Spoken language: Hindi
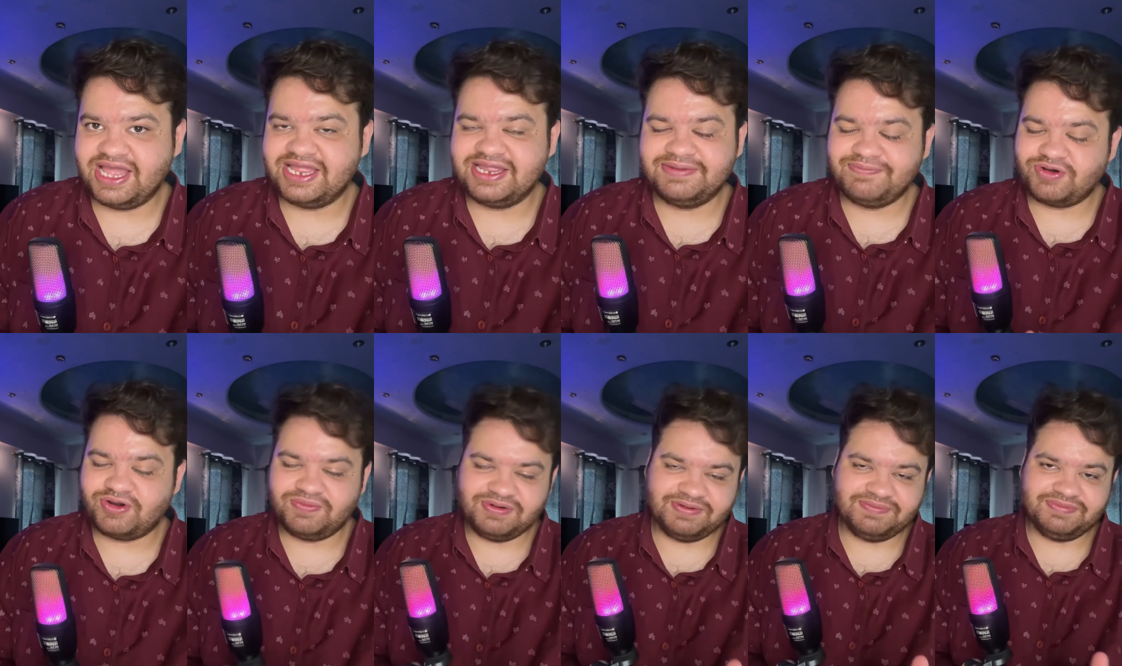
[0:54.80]
आई
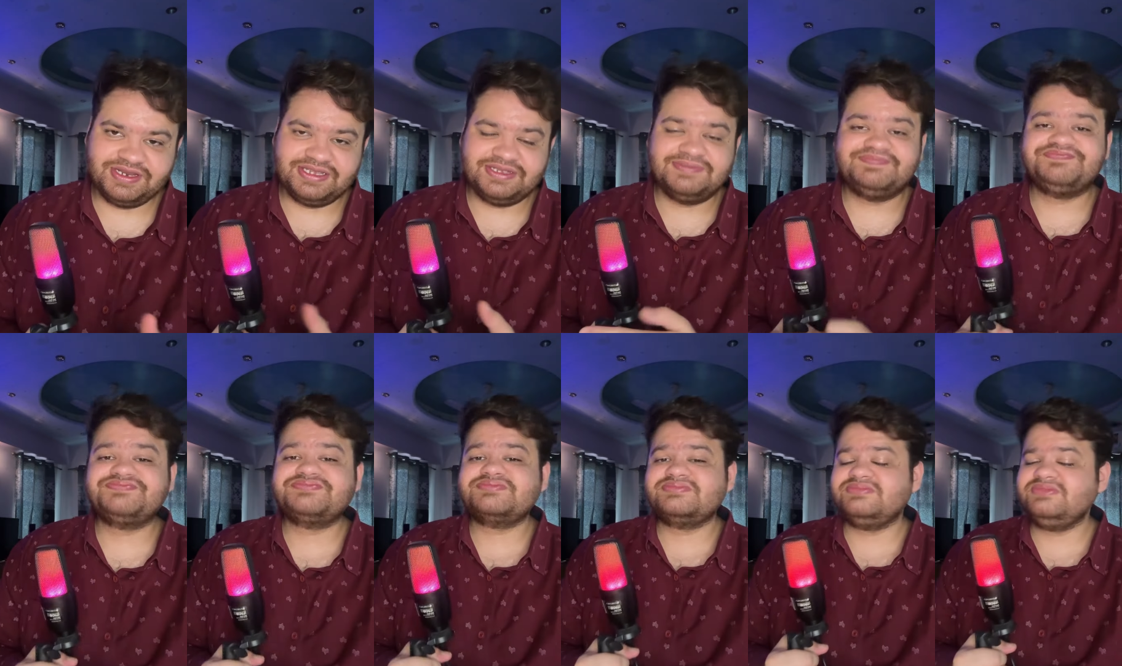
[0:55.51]
प्रॉब्लम नहीं
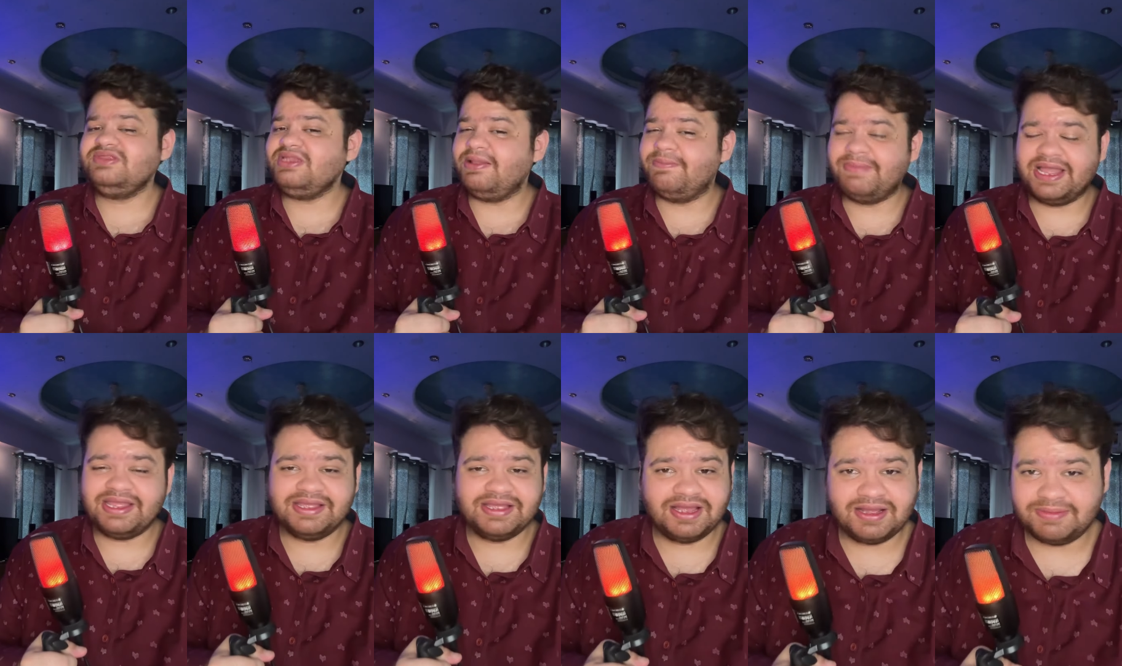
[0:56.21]
है
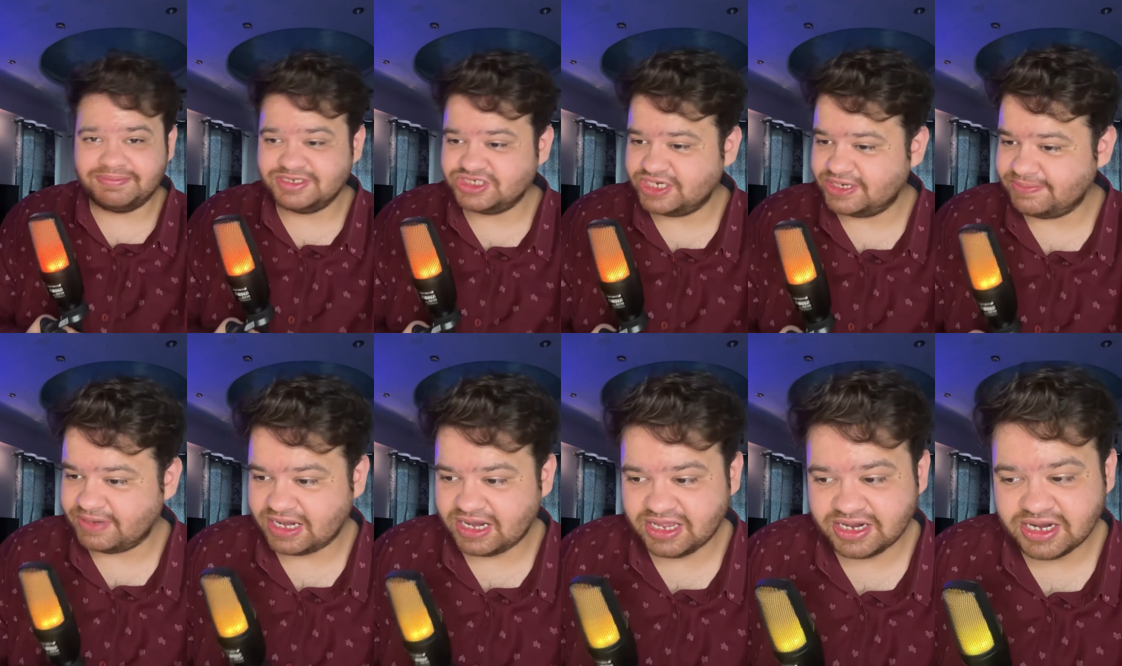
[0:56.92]
भाई अभिषेक
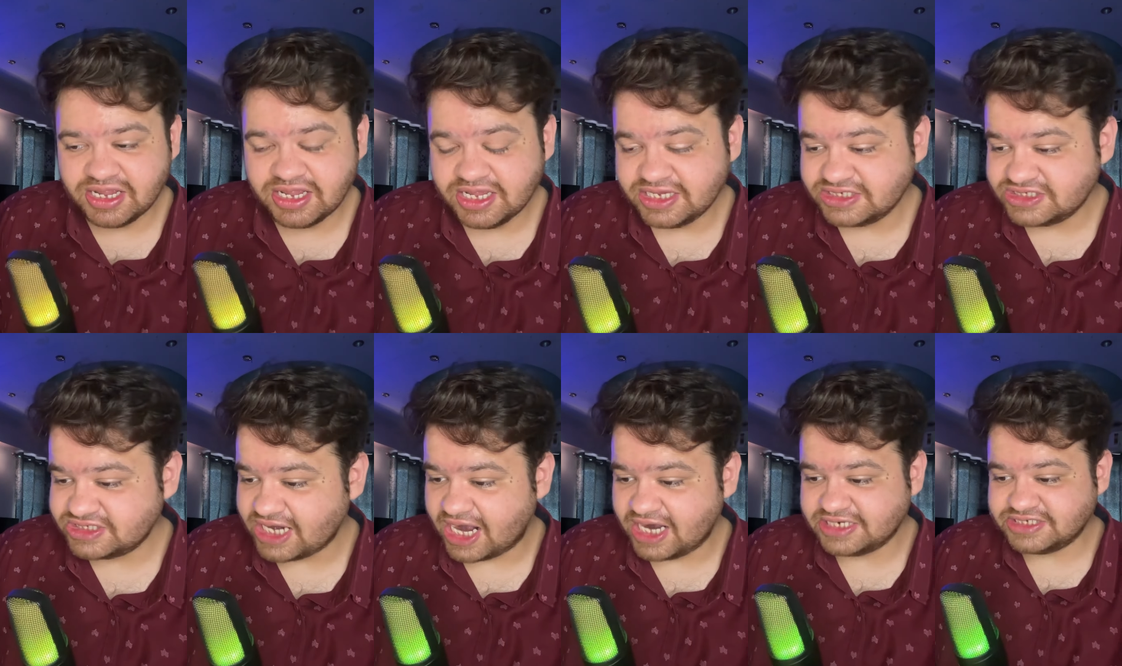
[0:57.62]
मलर
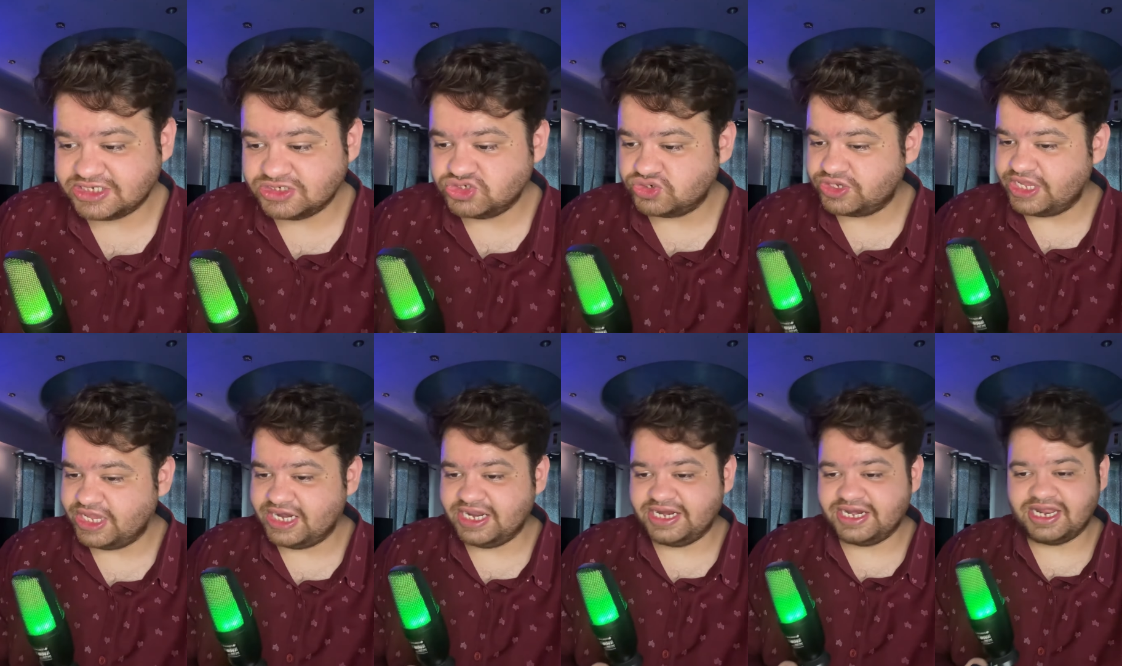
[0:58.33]
स्टार्ट से जो
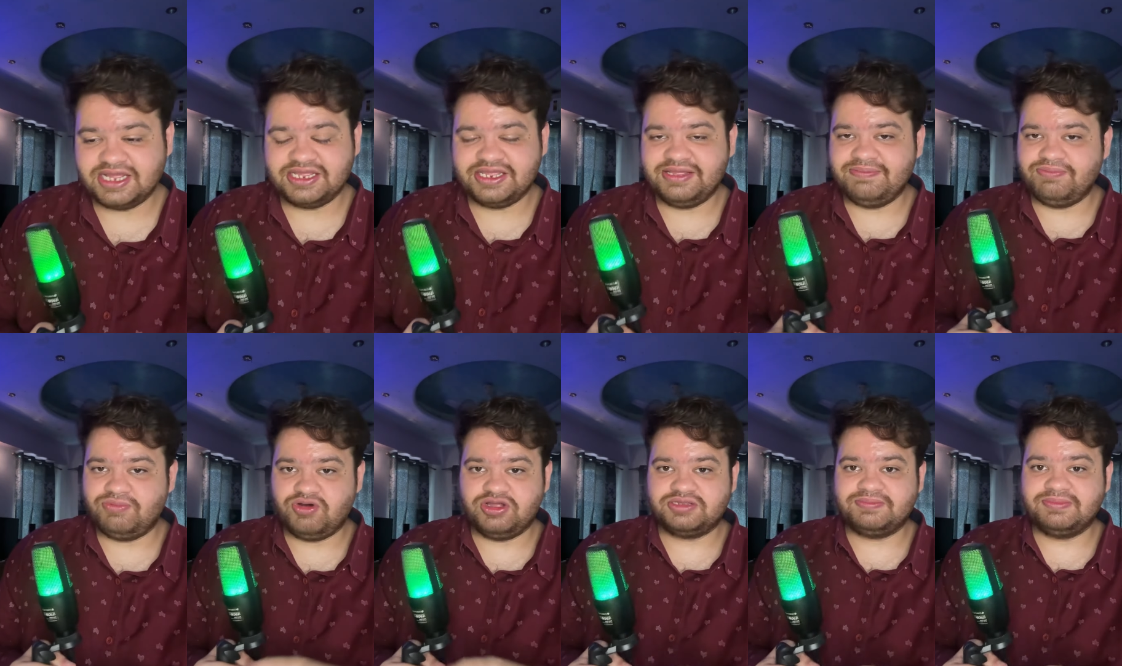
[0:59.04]
खेले ना गेम
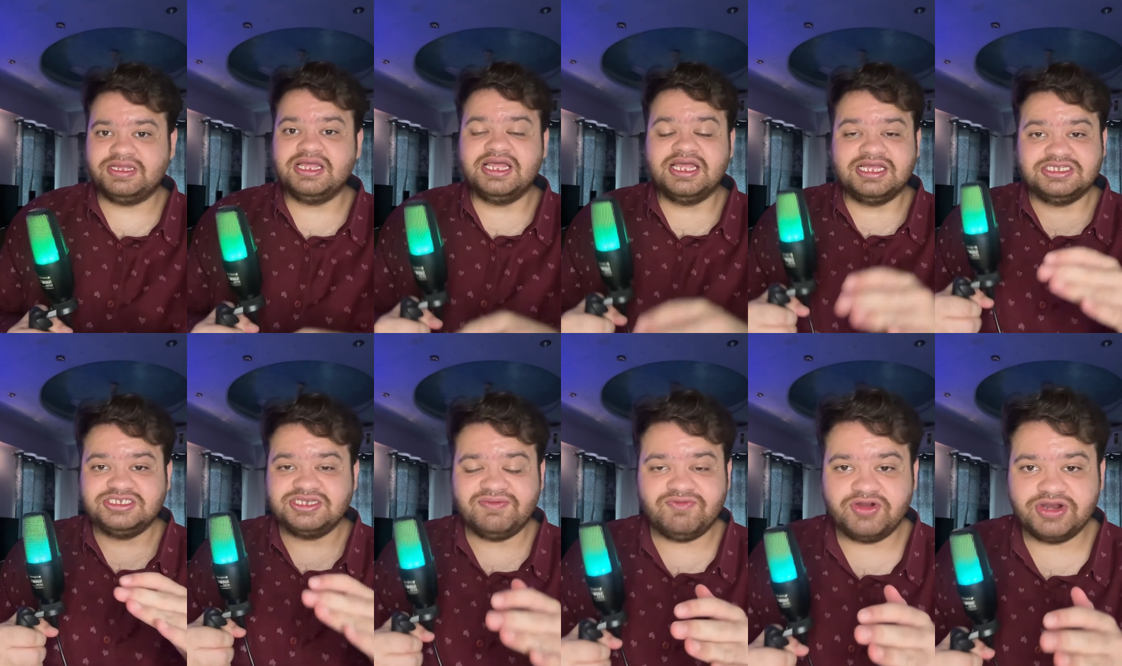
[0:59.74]
बहुत मैं
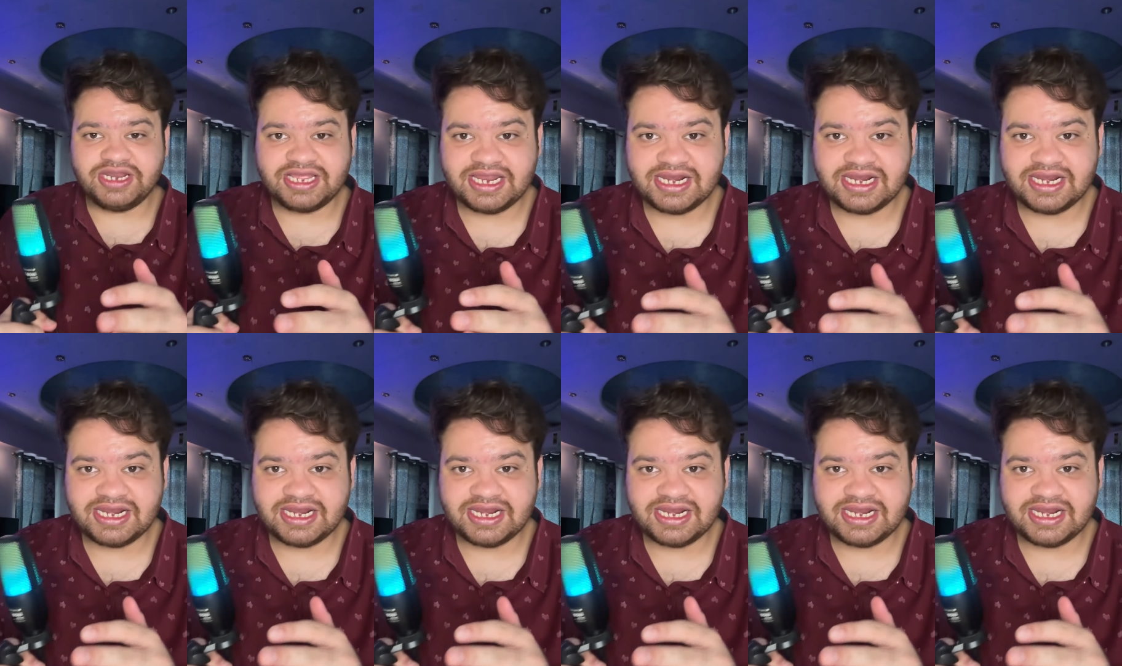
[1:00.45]
जब वो निकल